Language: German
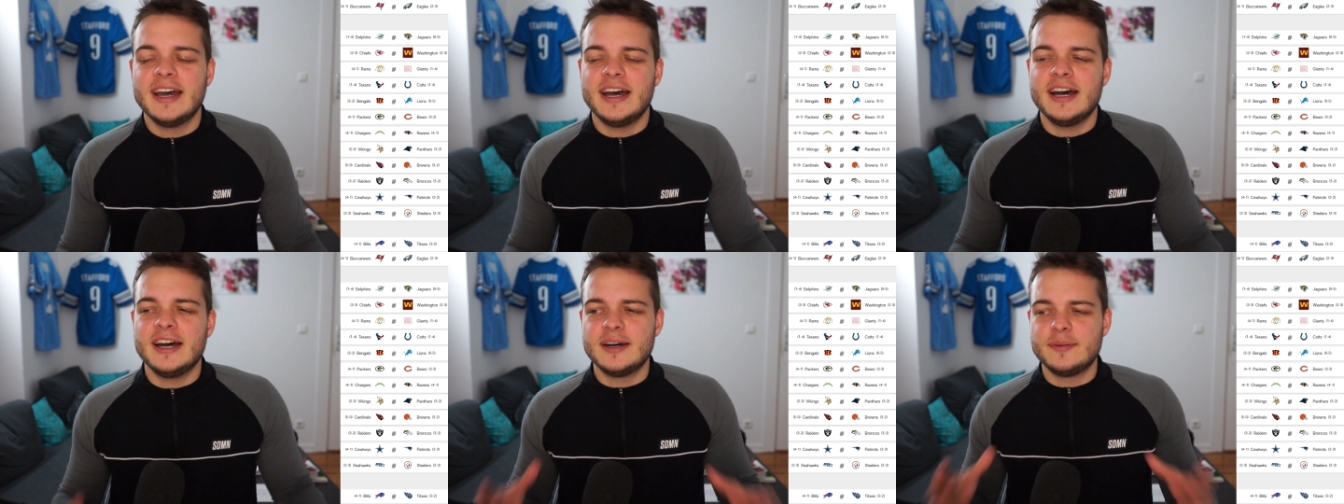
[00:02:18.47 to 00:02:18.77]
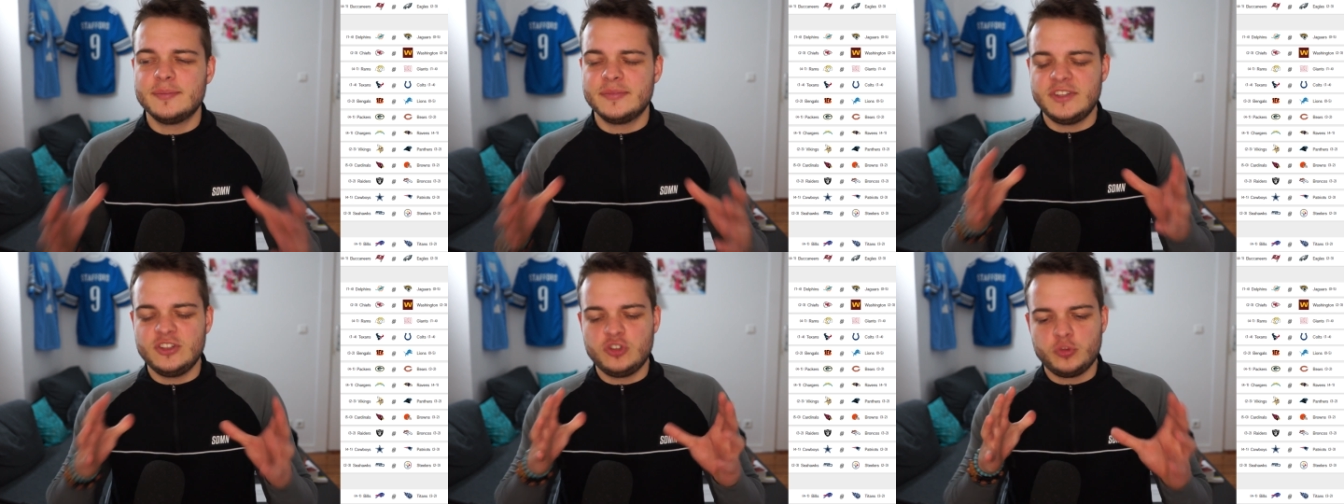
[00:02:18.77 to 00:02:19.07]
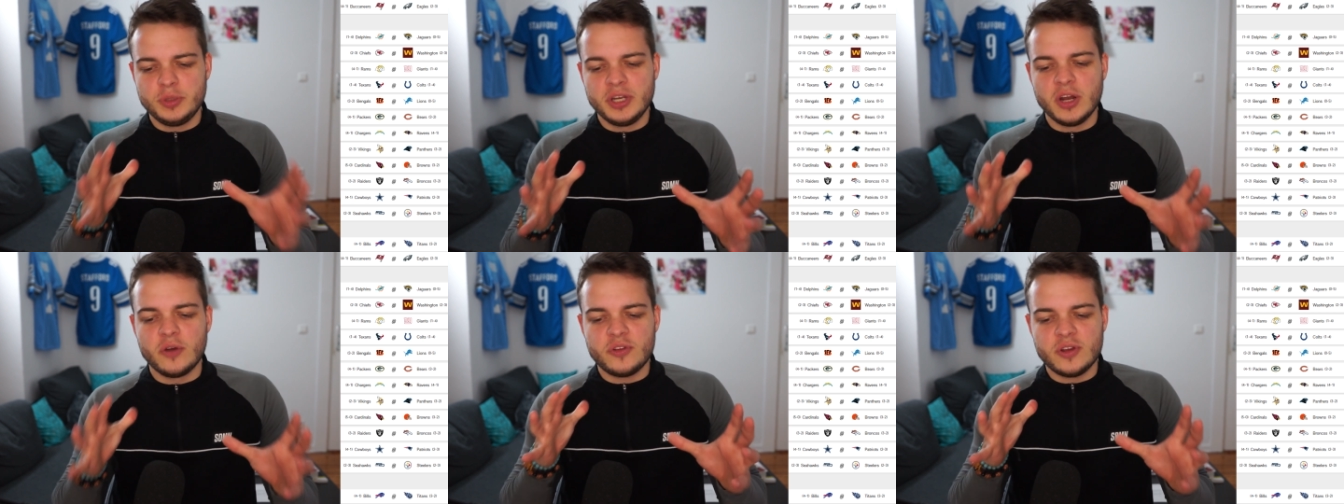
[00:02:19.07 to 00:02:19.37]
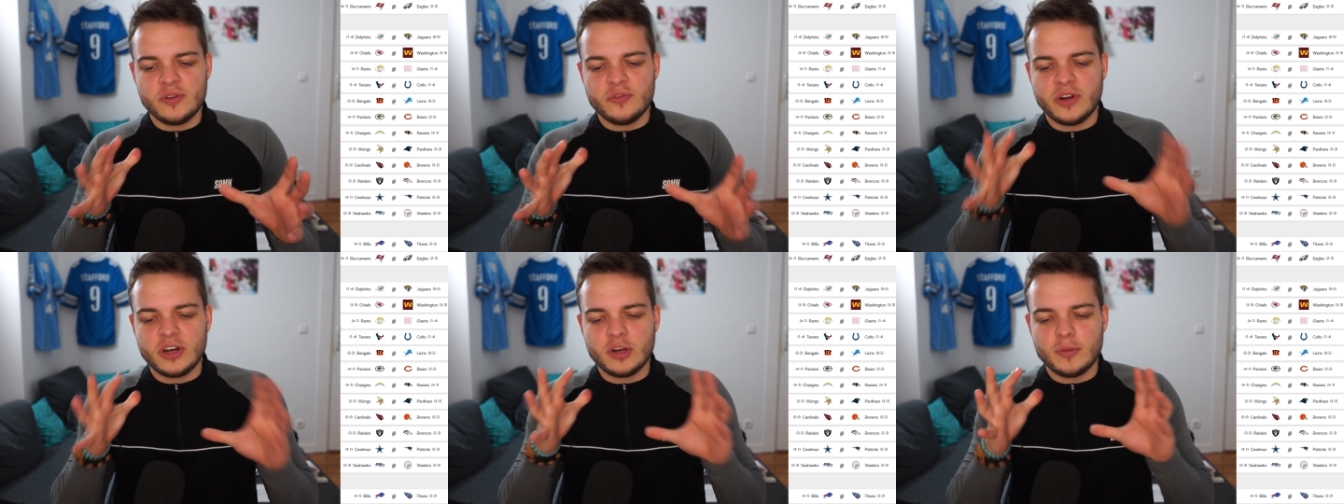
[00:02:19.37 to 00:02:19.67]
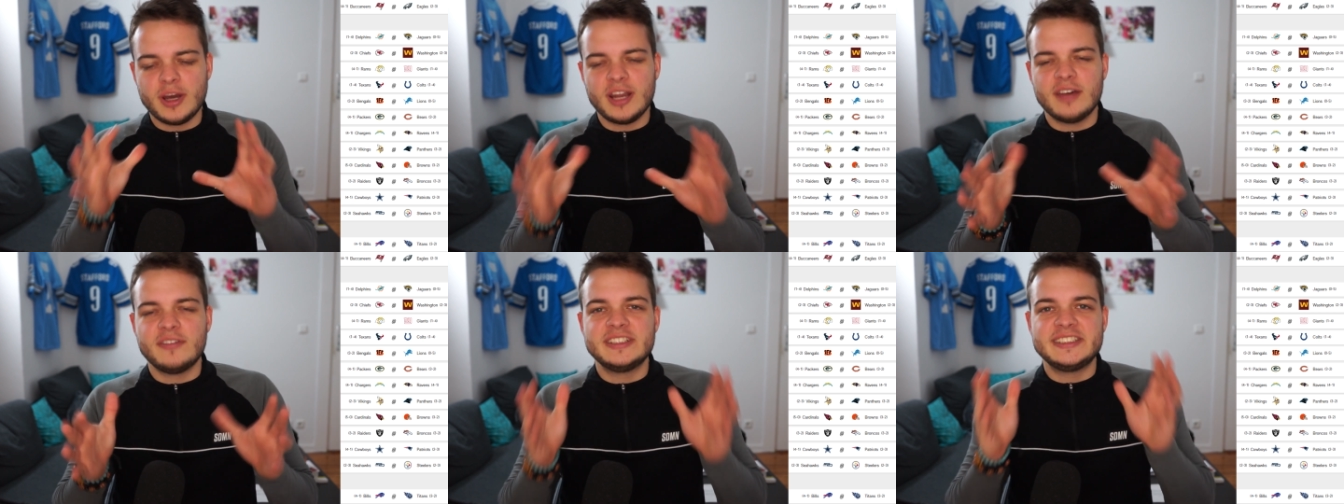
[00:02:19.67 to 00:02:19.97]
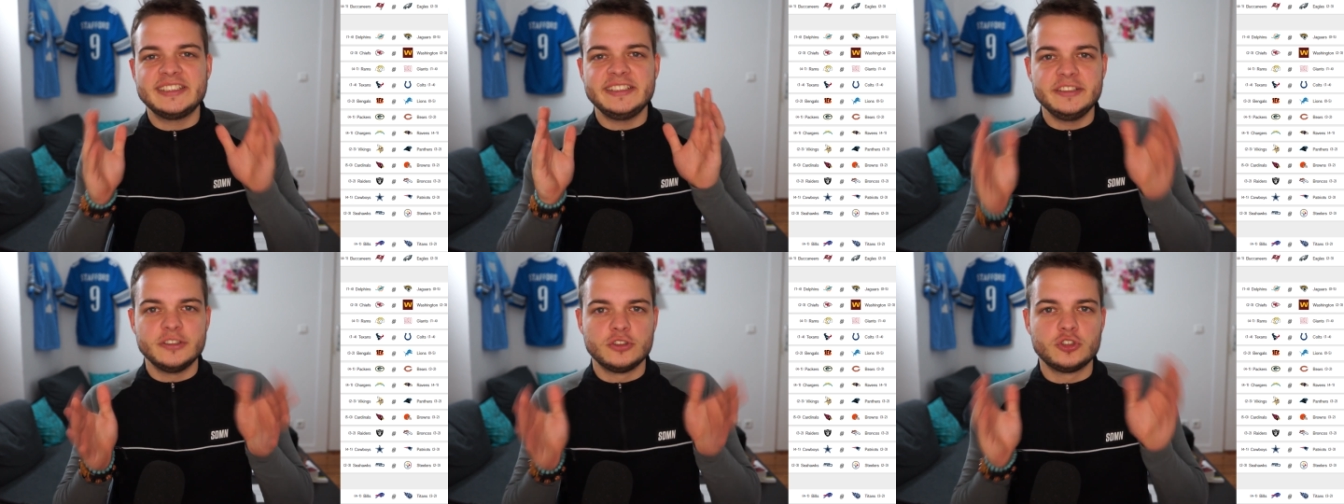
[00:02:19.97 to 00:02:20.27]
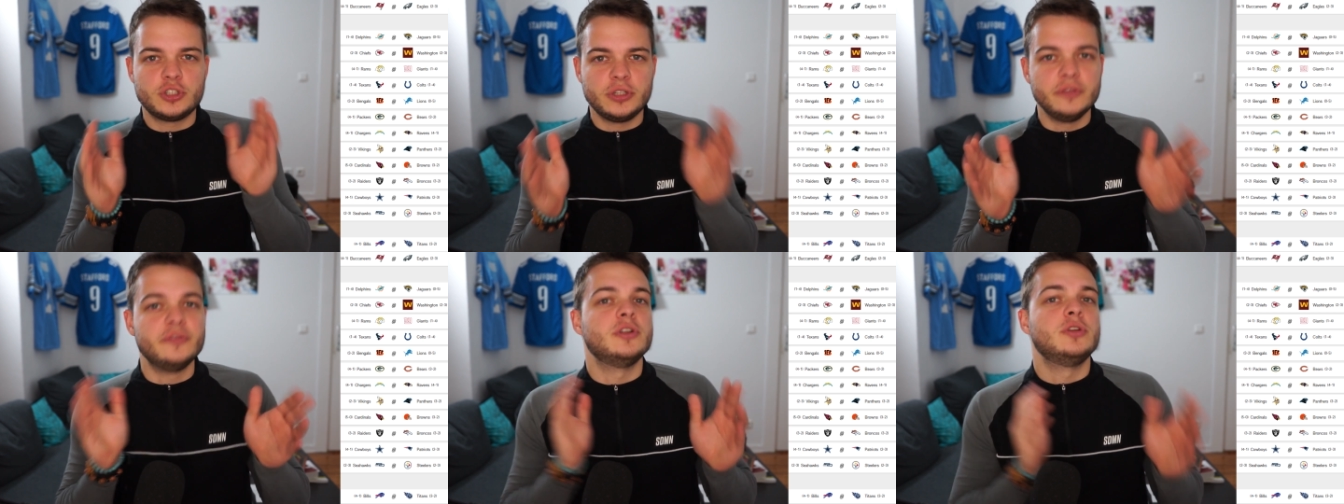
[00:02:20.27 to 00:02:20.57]
Ähm, die spielen auf jeden Fall normalerweise ihren
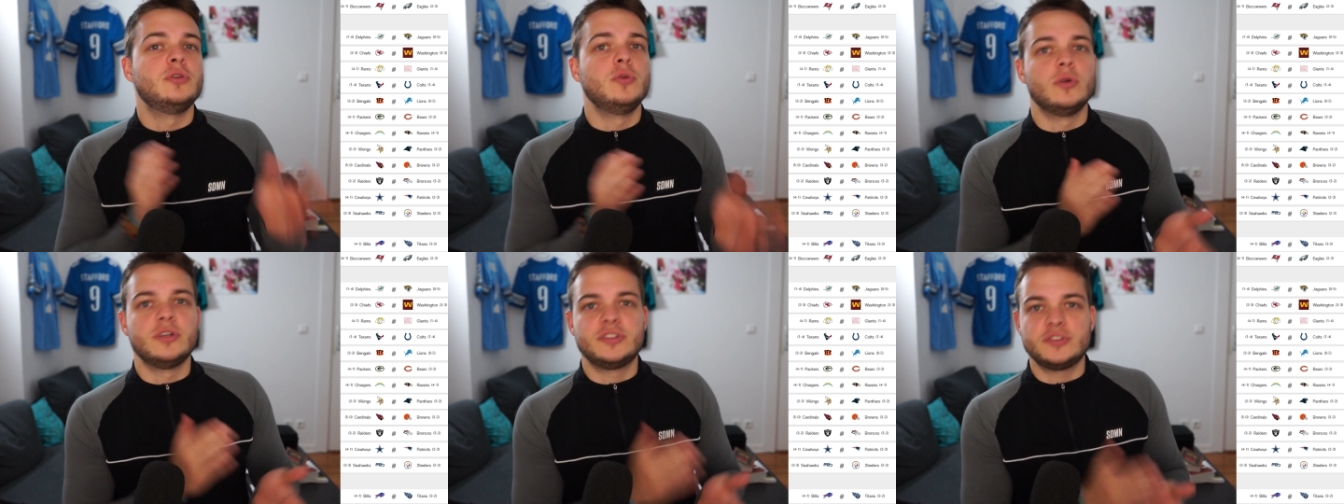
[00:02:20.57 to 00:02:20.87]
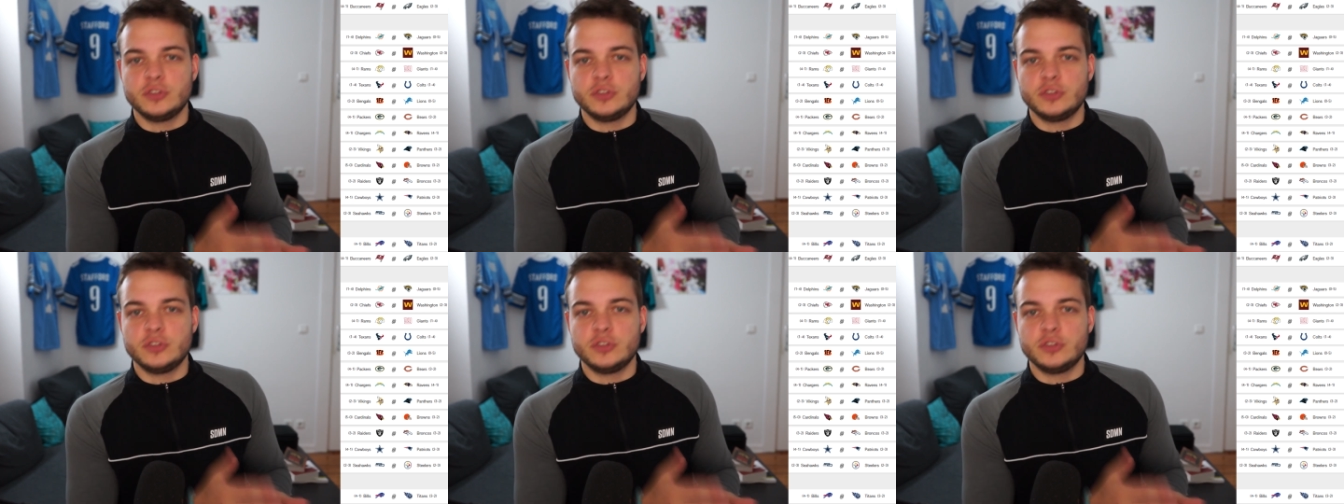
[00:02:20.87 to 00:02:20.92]
Stiefel durch.